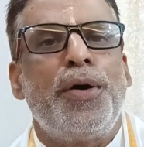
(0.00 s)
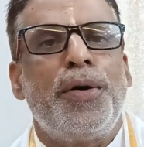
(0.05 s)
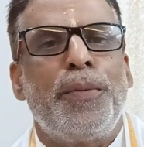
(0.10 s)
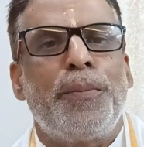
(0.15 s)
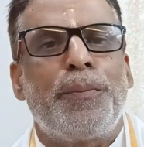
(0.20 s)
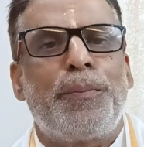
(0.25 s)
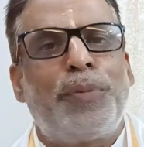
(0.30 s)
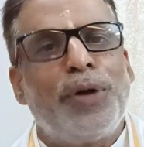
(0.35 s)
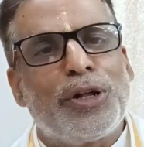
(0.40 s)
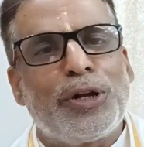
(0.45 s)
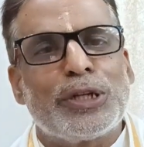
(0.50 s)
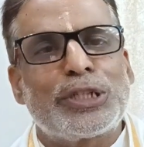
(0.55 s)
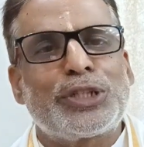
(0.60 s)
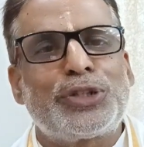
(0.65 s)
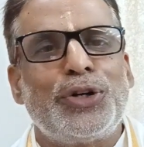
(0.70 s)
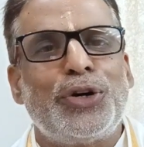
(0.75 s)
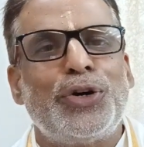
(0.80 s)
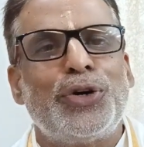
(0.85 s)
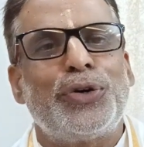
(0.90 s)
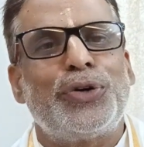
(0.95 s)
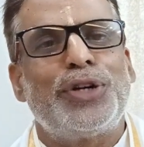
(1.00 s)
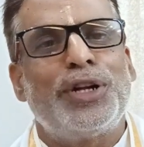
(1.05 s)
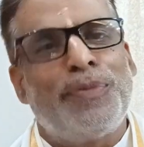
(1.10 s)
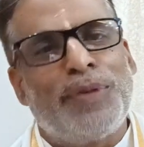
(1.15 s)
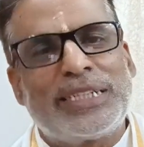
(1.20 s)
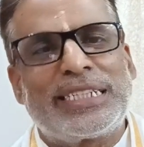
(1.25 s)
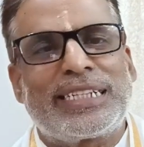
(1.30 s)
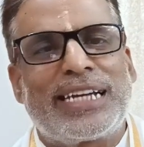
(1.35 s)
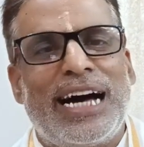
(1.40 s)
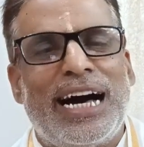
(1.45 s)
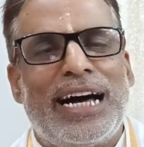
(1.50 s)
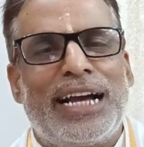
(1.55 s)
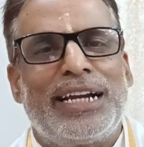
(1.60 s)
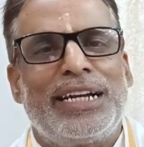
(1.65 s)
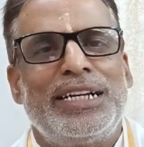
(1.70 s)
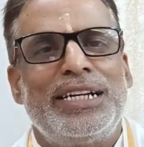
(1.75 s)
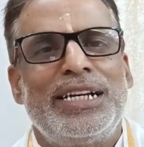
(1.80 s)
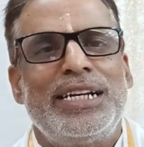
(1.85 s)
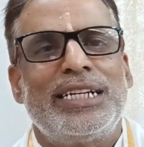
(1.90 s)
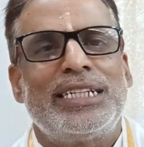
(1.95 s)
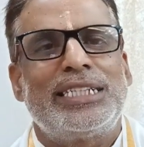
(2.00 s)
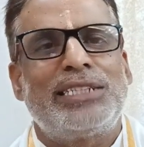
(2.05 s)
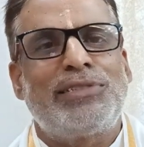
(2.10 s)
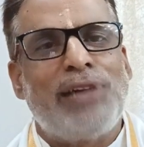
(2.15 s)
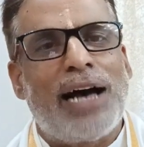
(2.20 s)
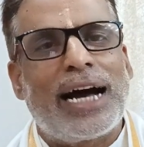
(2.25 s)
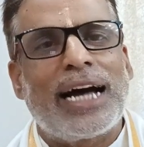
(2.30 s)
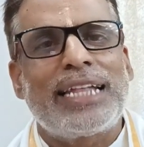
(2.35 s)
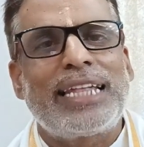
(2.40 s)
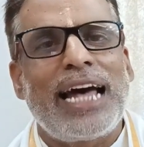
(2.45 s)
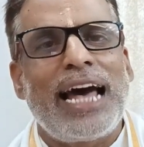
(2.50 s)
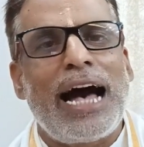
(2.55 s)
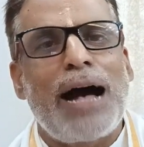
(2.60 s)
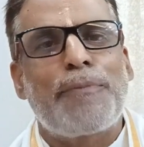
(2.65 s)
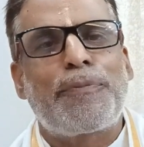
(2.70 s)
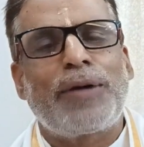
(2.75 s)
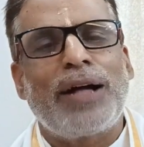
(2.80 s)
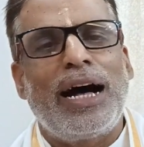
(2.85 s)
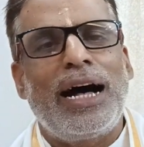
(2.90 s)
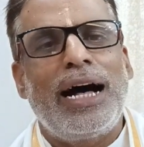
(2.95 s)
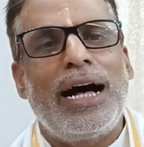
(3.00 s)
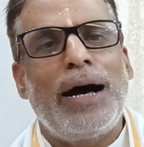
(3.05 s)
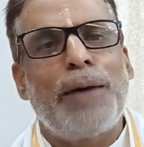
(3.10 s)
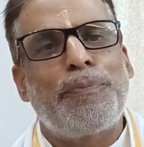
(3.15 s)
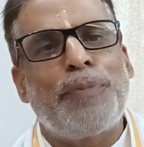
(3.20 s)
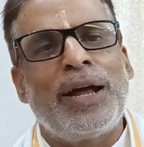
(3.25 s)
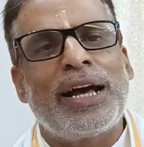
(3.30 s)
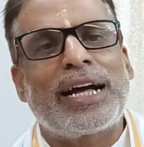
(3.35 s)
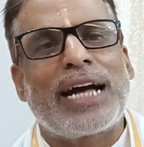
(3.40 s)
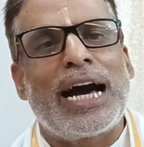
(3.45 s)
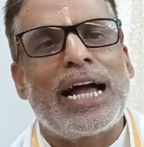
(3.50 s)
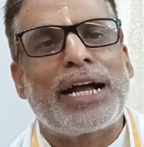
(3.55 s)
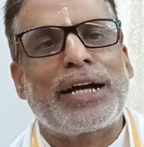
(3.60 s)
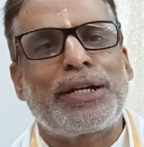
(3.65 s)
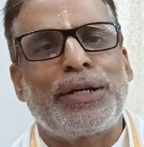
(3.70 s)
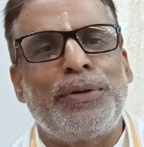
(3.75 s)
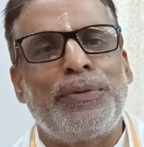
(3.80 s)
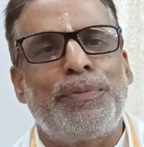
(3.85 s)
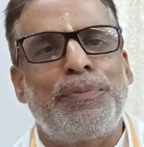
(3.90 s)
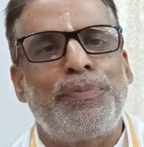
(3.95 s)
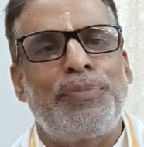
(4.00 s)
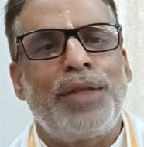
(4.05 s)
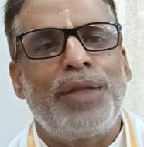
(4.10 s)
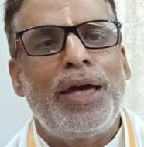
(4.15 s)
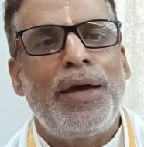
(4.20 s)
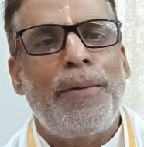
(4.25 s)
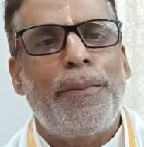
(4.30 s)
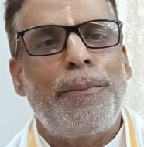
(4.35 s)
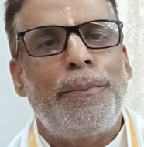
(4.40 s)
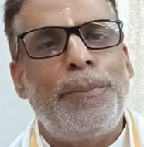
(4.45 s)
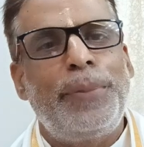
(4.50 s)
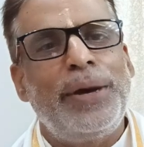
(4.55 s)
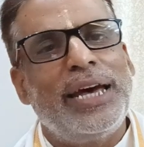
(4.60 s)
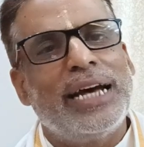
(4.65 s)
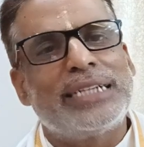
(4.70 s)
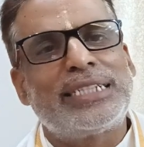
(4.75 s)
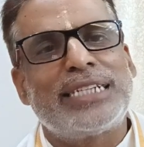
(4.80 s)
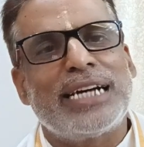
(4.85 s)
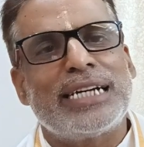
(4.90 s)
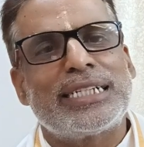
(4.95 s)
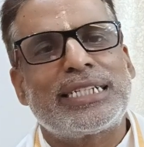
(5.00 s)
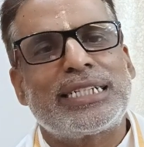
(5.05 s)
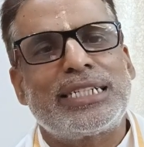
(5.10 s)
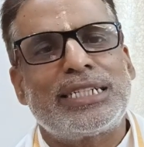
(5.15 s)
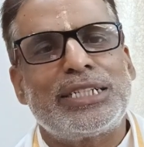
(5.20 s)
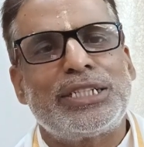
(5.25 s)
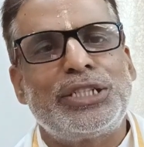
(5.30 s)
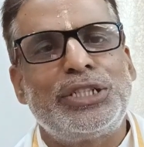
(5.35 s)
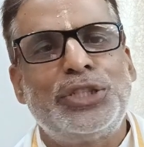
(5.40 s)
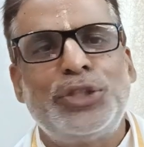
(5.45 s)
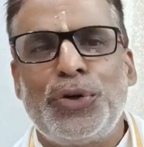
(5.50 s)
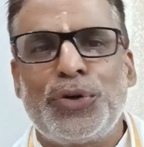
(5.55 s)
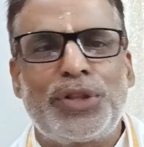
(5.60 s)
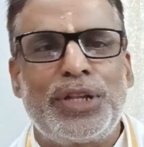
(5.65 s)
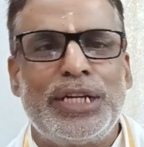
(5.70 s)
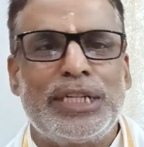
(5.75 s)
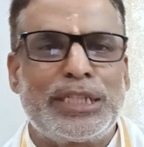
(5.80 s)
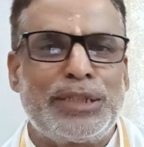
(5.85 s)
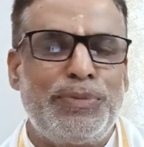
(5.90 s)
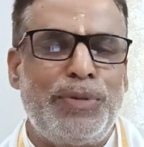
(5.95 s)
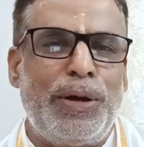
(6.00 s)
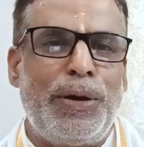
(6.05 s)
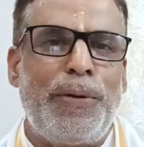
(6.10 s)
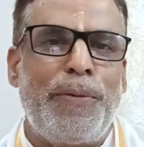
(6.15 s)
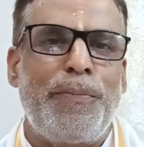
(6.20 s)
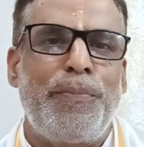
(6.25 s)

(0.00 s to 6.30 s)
प्रिय दोस्तों नमस्कार स्वागत है आपका अपने कार्यक्रम बी एच एस ज्योतिष में